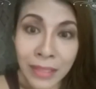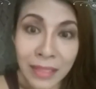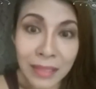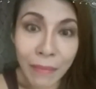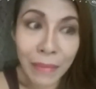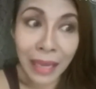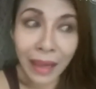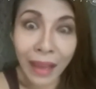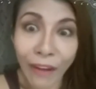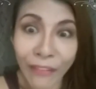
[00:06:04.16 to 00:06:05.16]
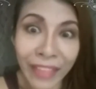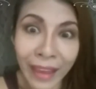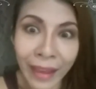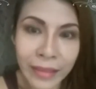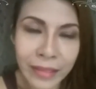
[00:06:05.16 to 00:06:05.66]
What's the meaning of
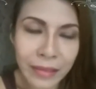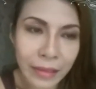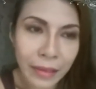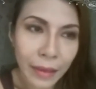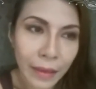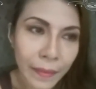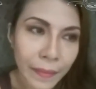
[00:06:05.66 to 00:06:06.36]
this?